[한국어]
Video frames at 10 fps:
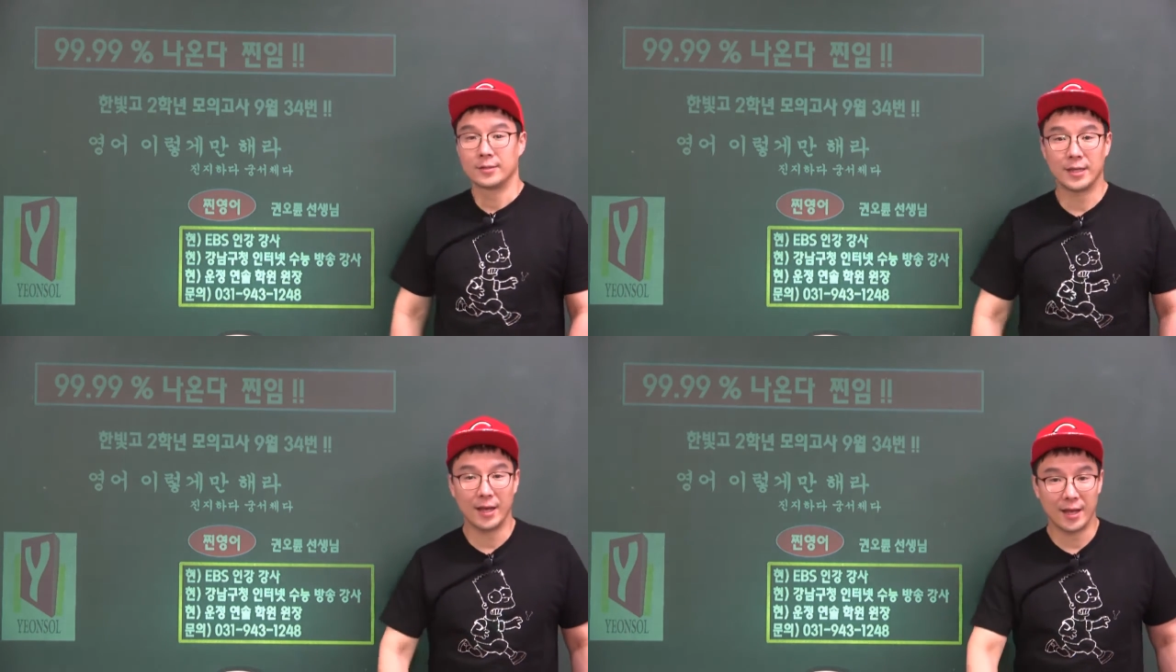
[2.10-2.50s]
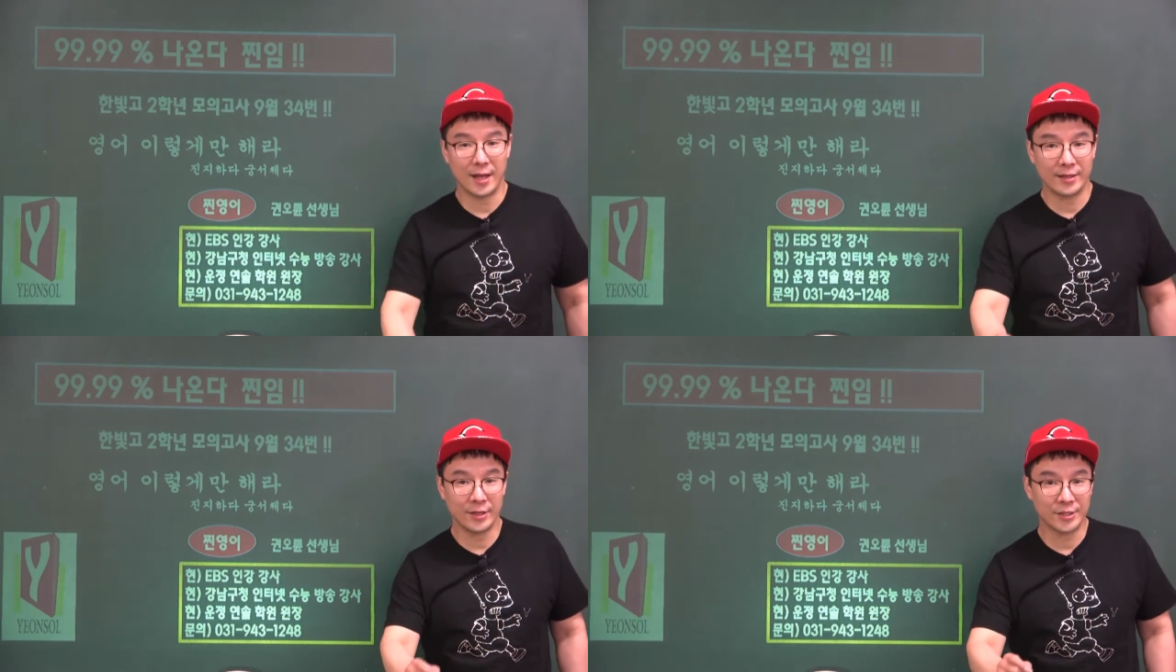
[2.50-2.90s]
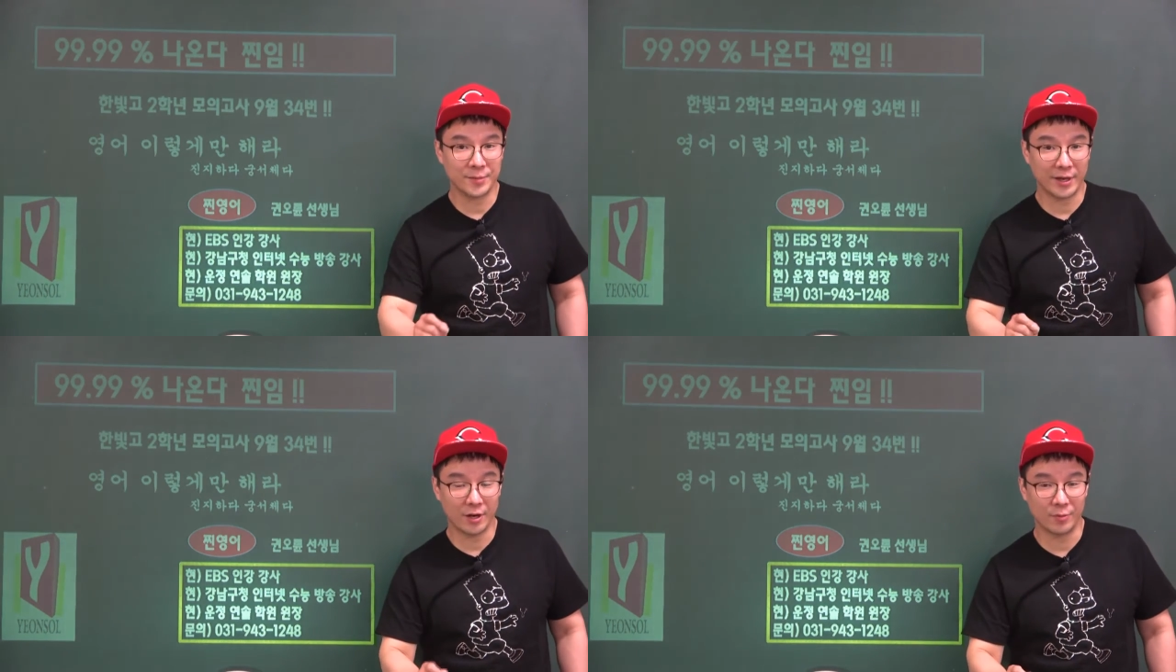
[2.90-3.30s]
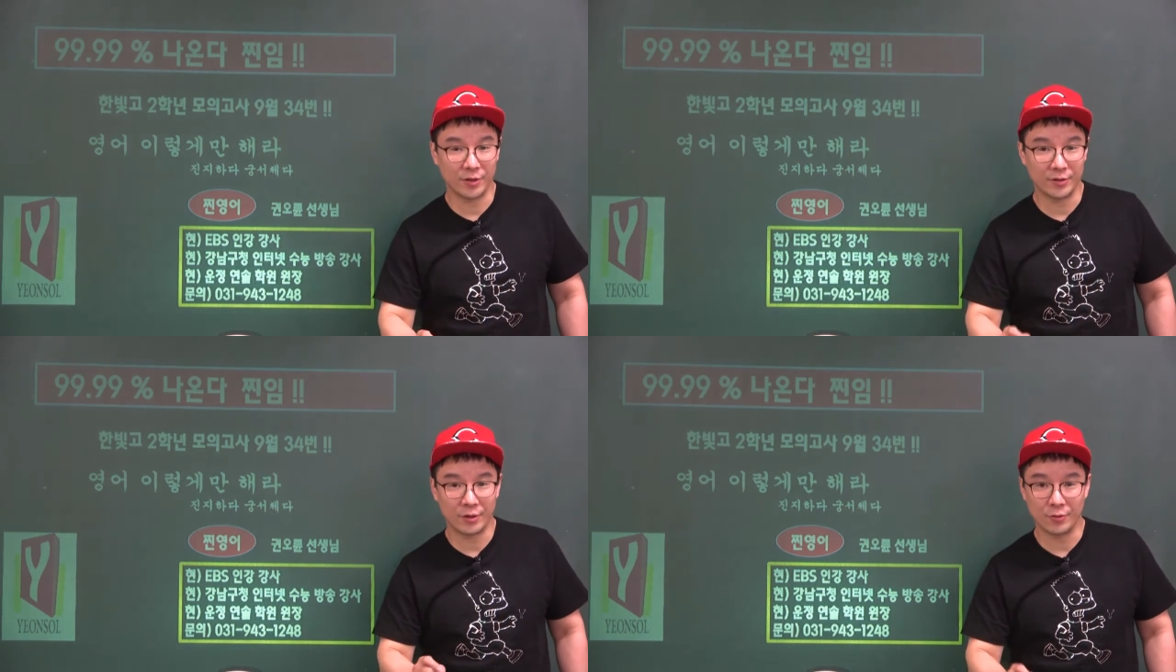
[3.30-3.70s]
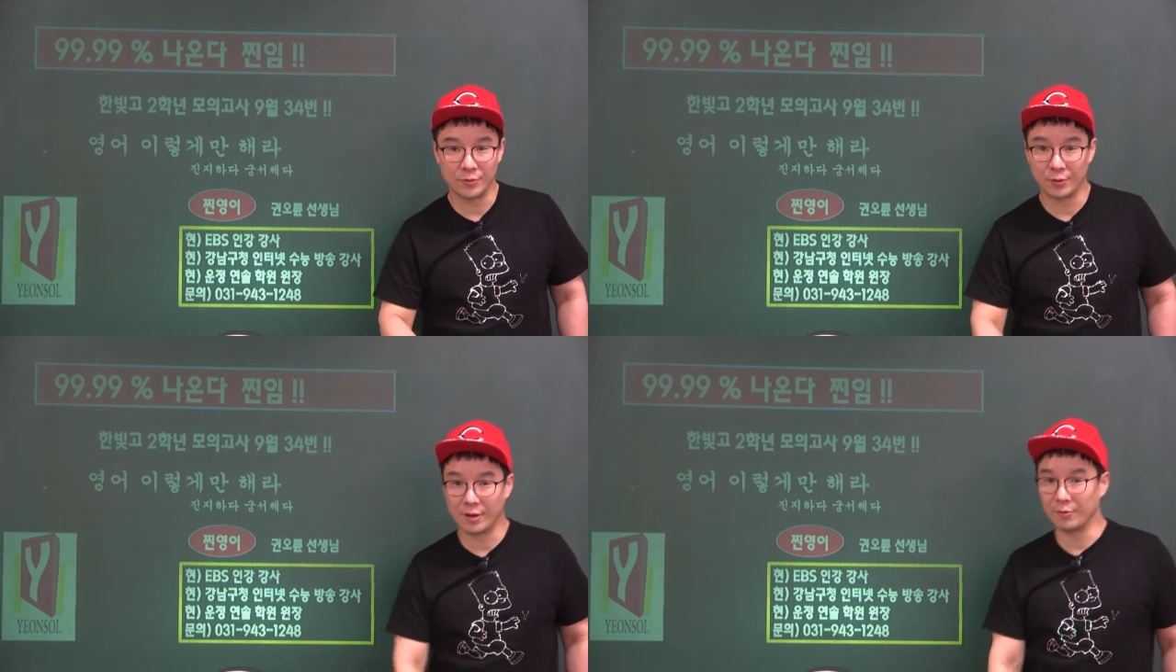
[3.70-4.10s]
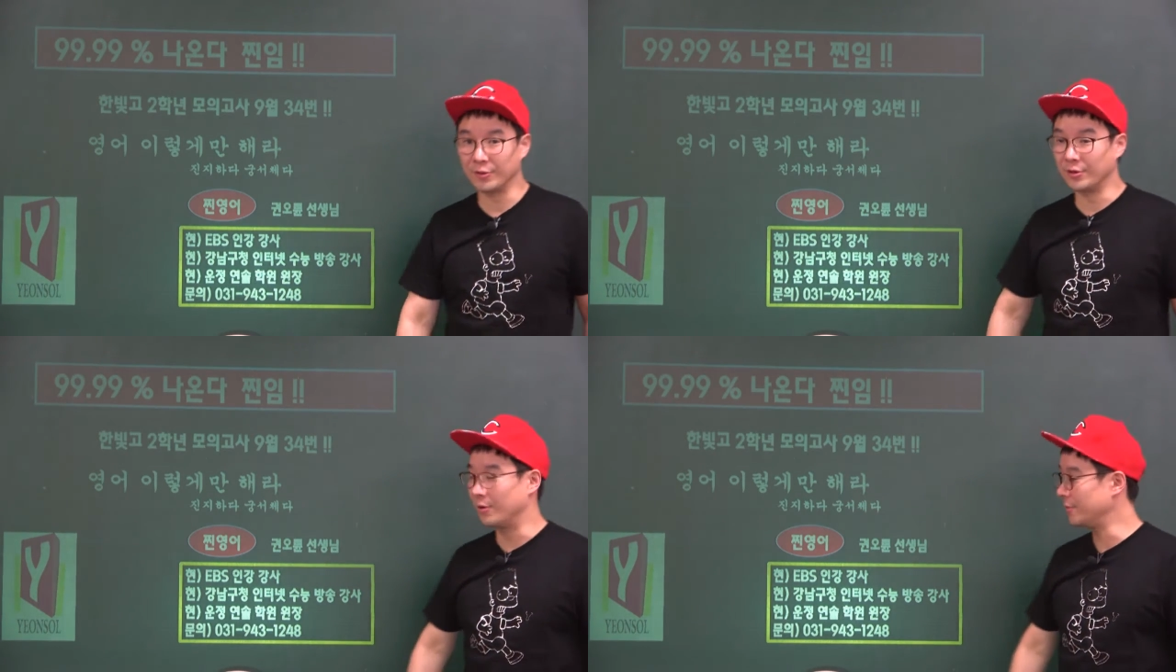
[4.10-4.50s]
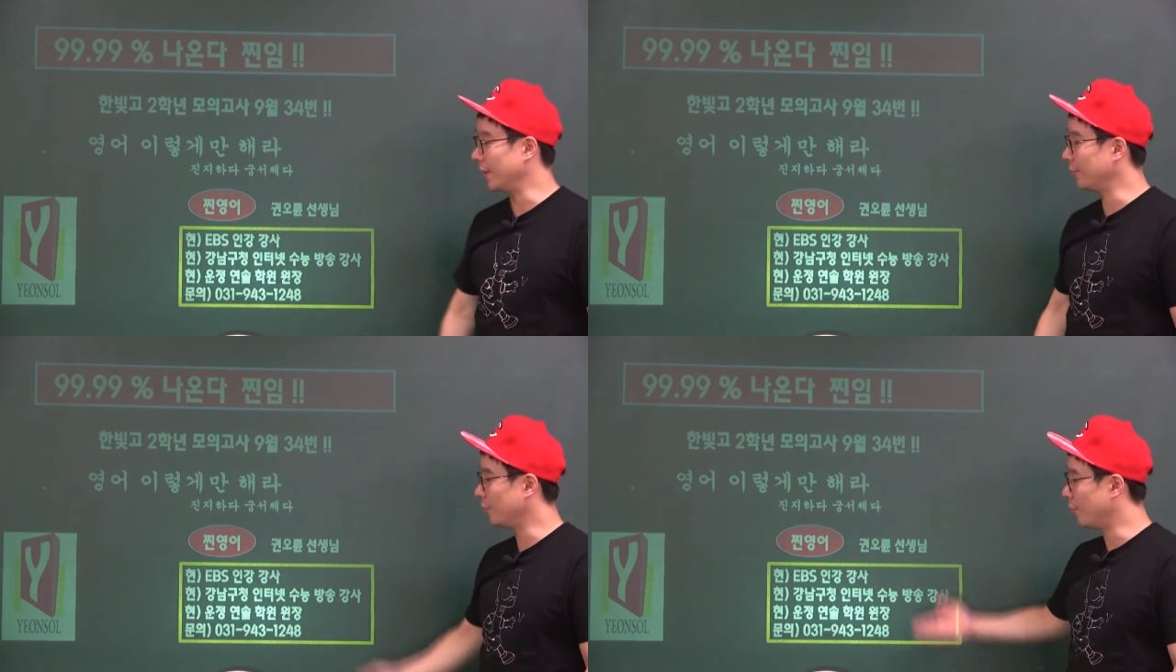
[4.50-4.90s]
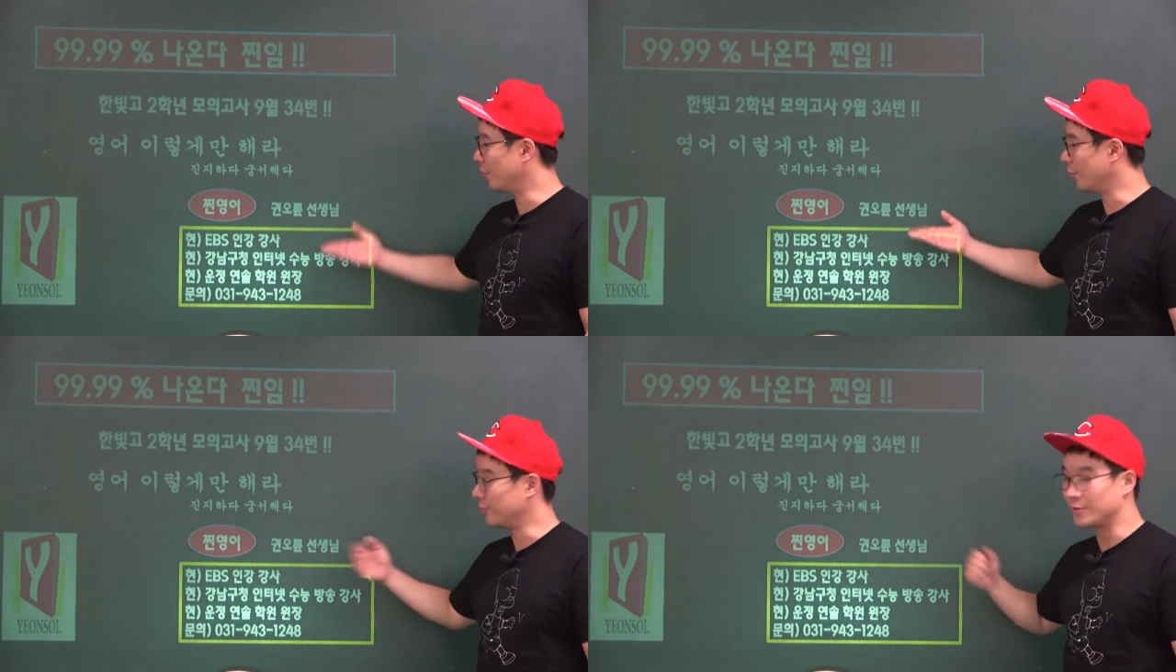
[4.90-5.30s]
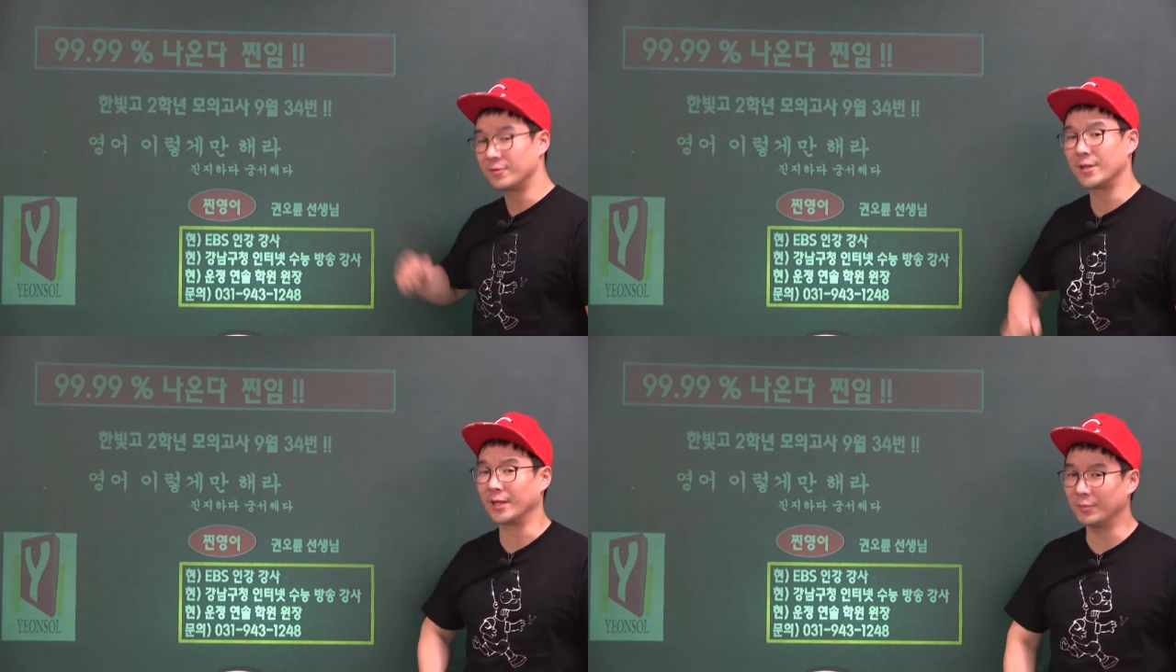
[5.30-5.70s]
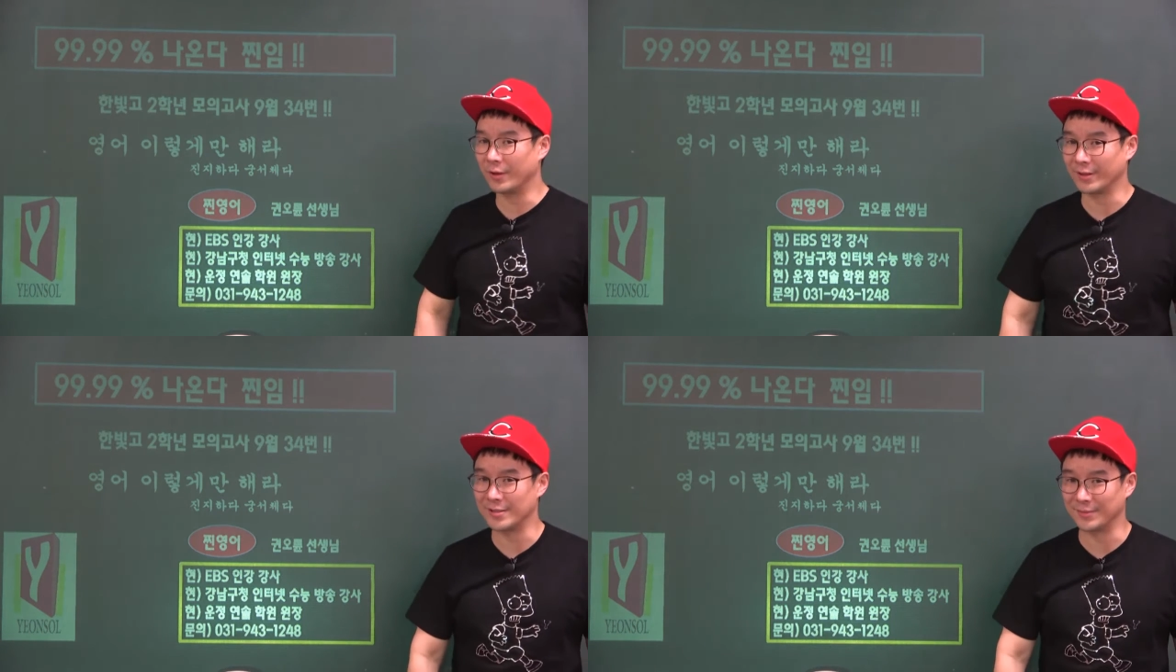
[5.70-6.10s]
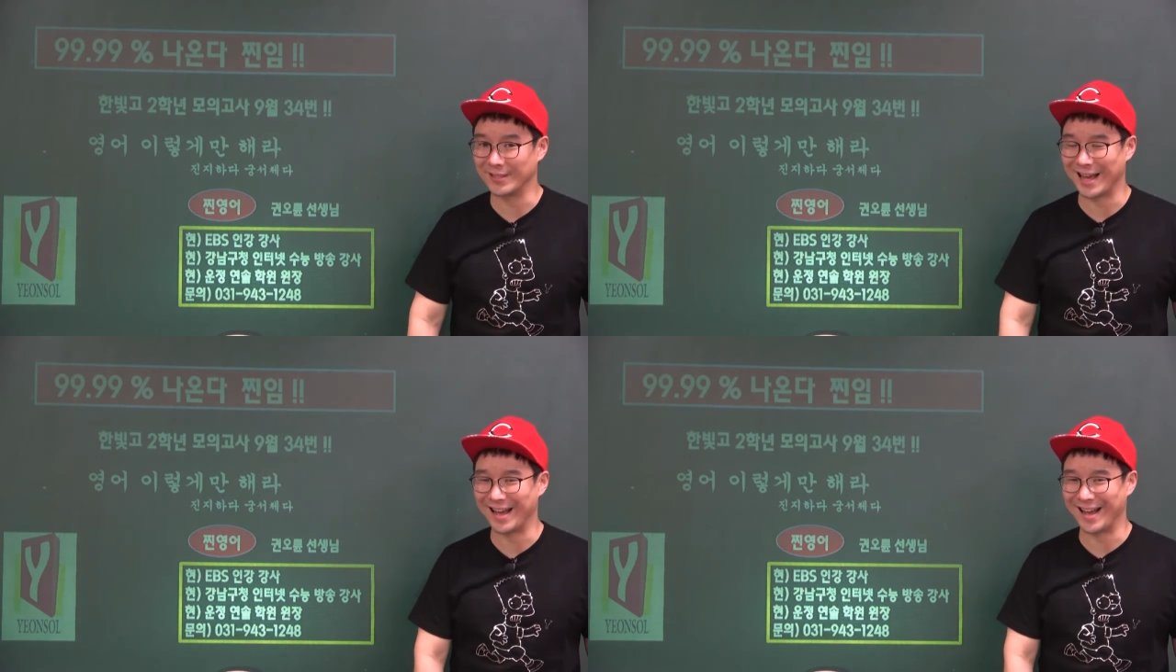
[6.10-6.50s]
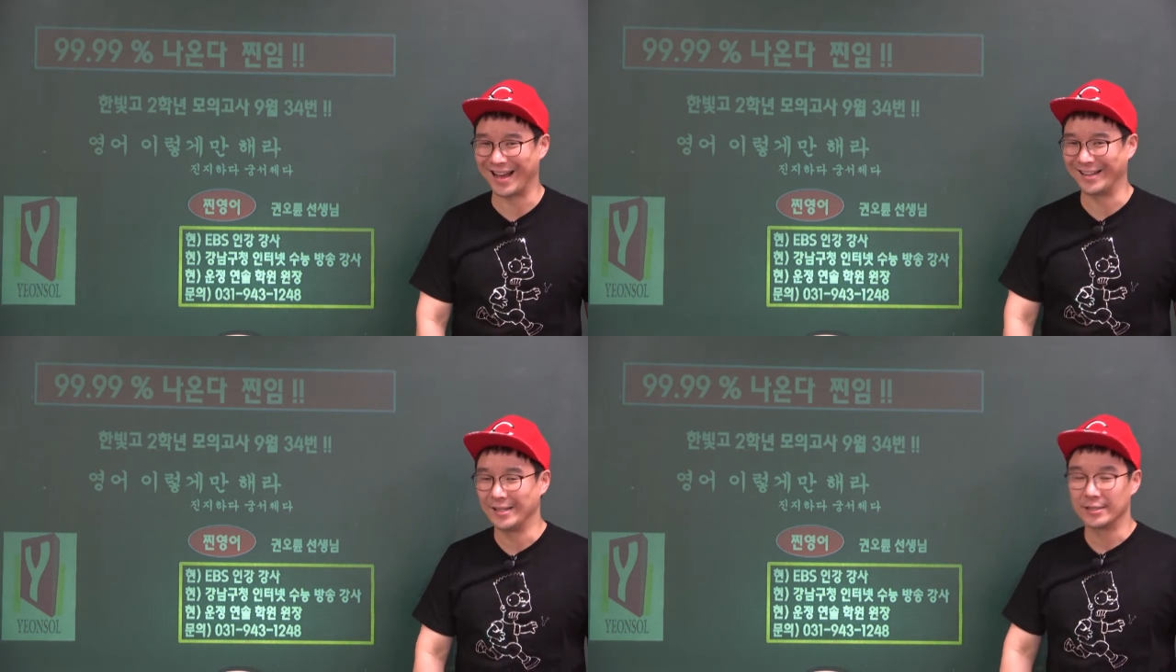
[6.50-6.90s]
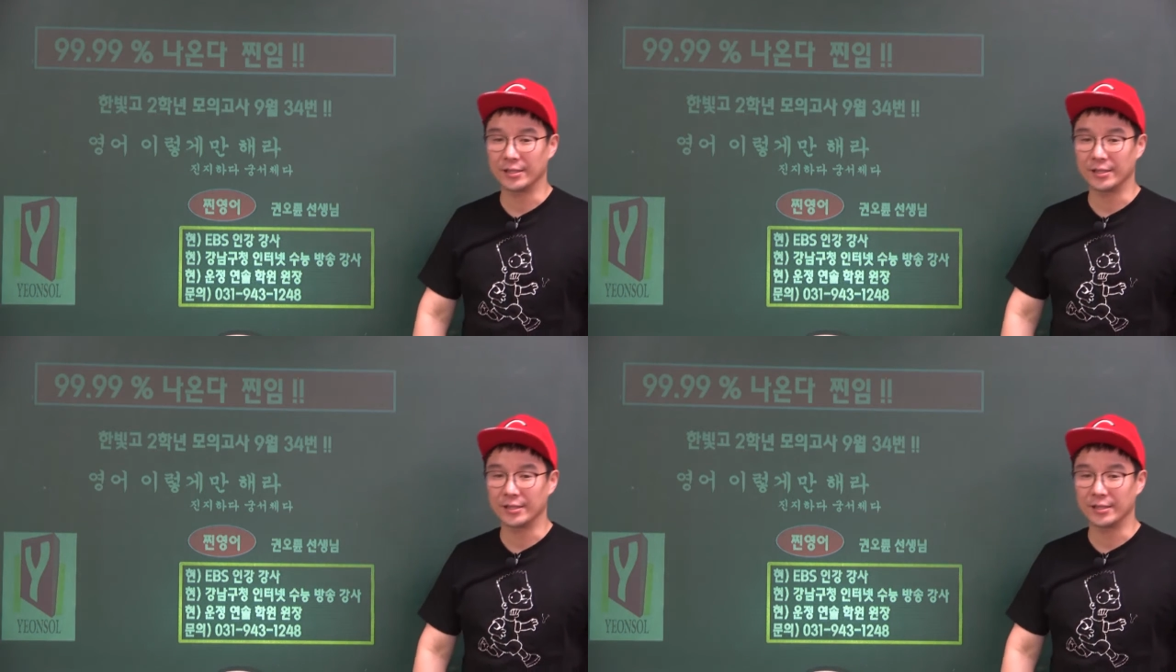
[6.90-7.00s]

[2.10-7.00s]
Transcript: 자, 안녕하십니까 여러분. 연설학원 영어쌤 권오린 선생님 되겠습니다.